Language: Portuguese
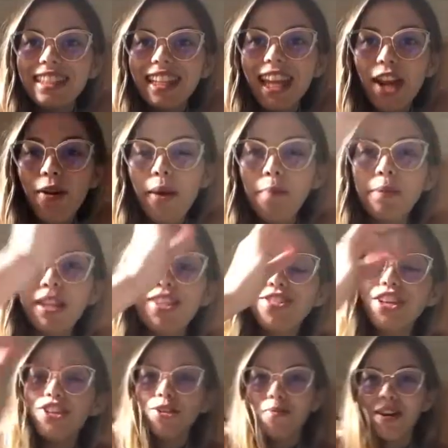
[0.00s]
Eu abri,
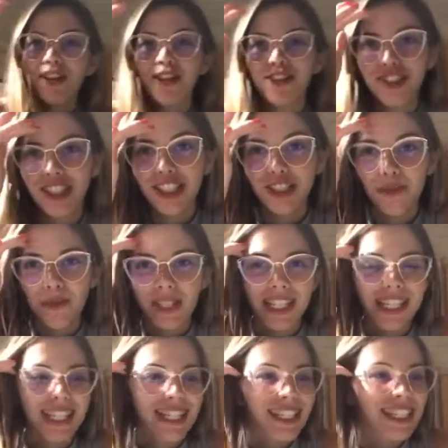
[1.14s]
gente, uma lojinha de
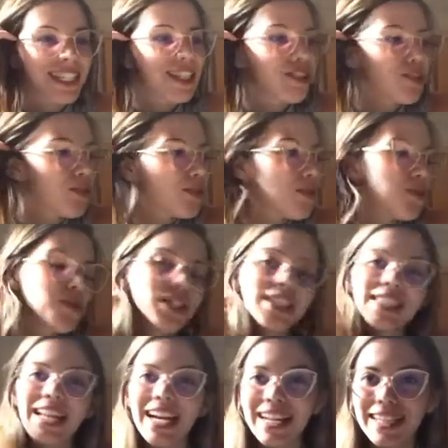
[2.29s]
biquínis no
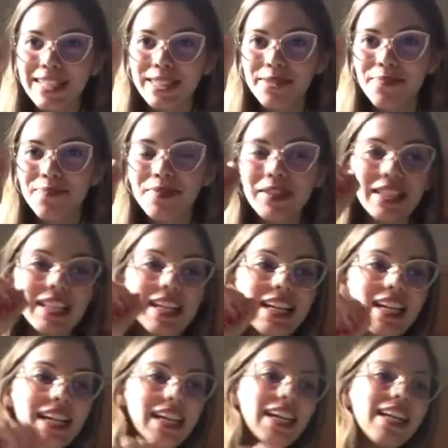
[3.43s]
Instagram.
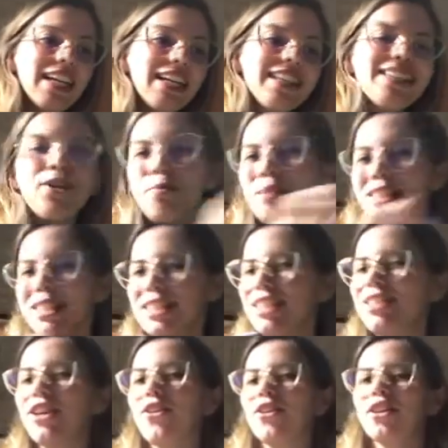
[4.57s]
É, tá
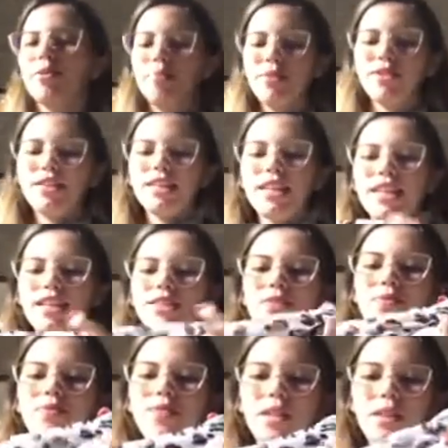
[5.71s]
começando agora, é muito
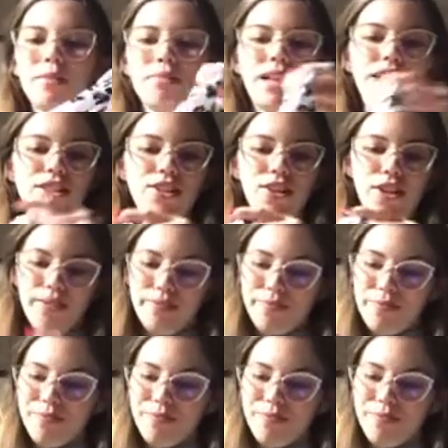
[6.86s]
cedo, mas ó...